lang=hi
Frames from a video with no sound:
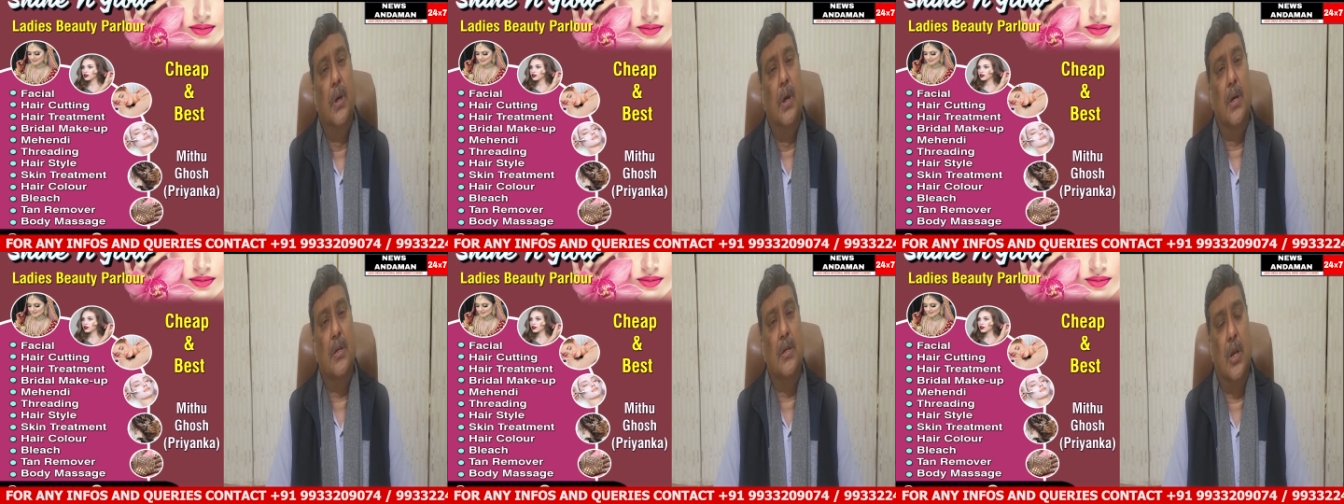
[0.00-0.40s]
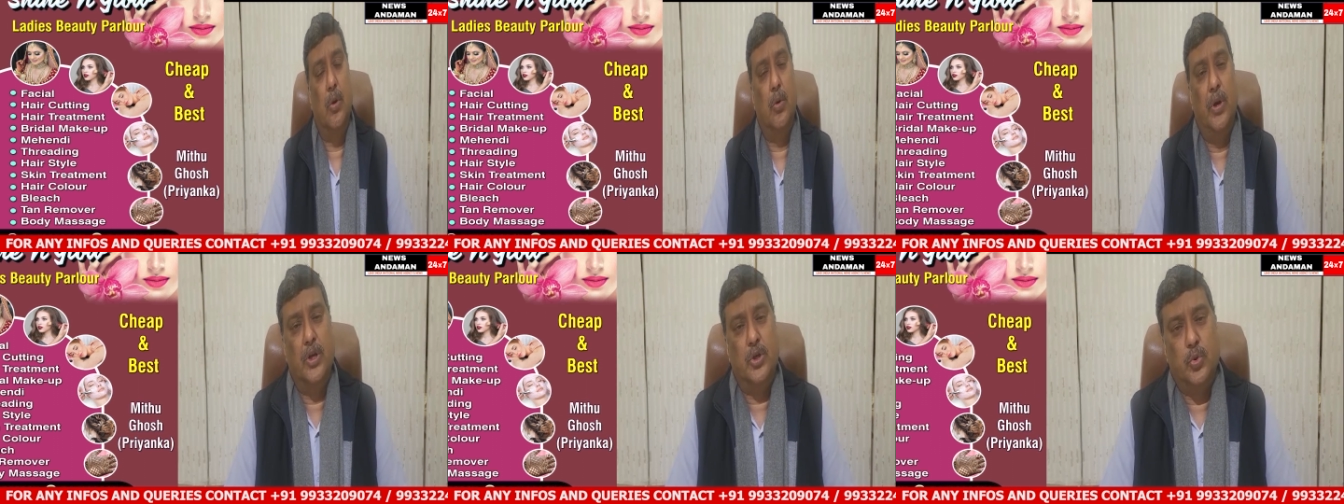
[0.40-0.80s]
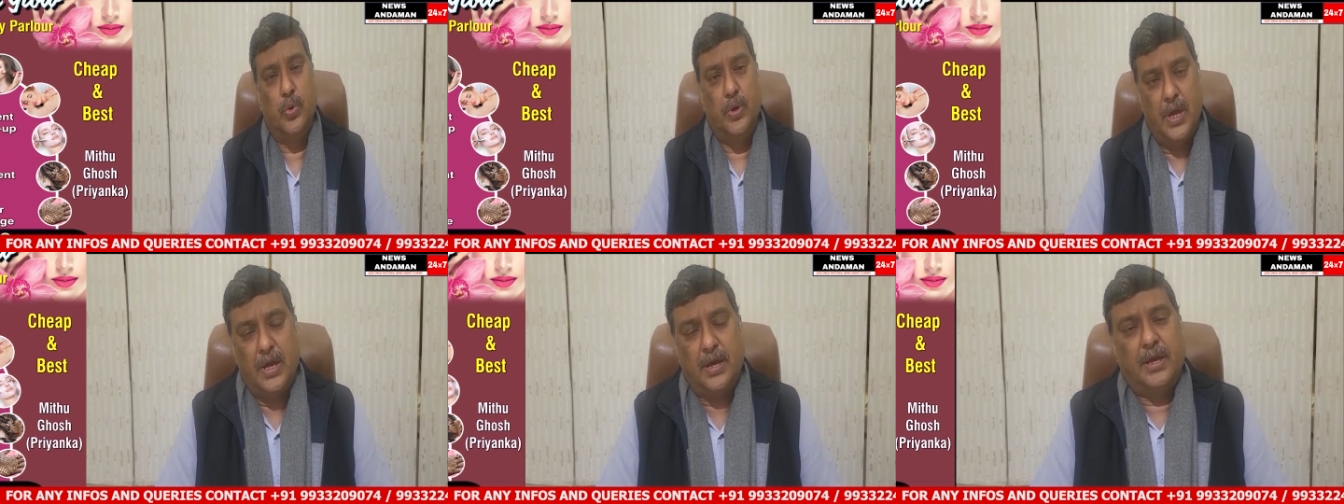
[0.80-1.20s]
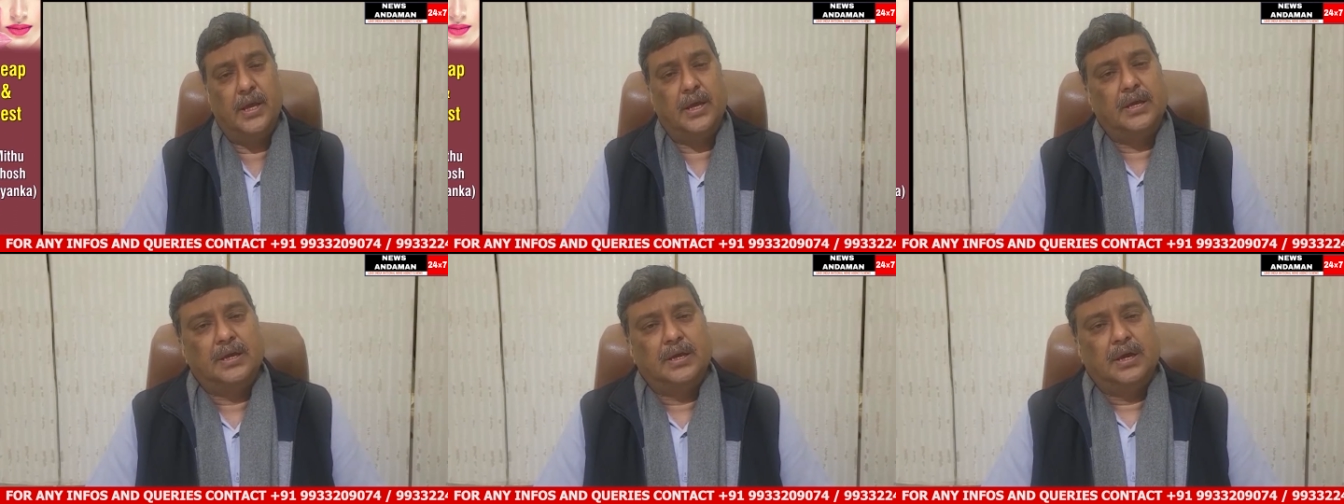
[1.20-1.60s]
सर्कुलर इशू किया गया
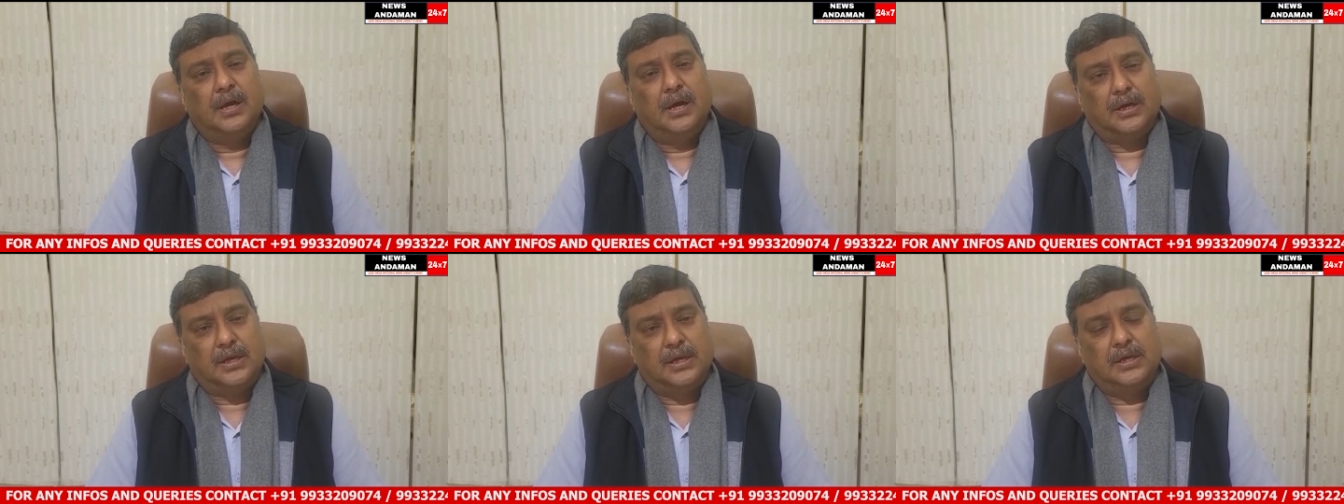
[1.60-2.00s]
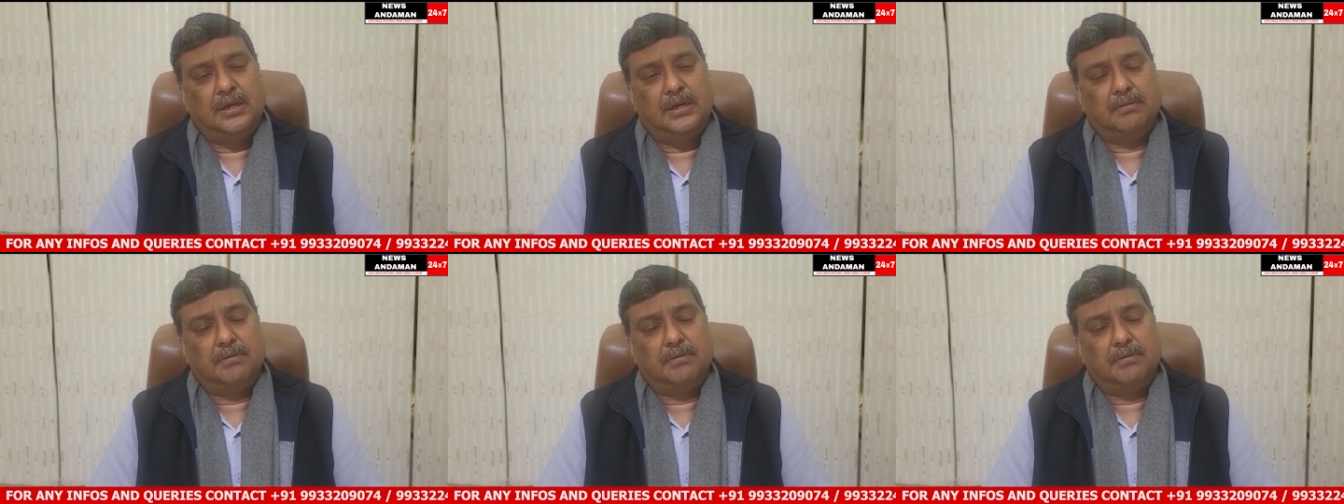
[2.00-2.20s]
कि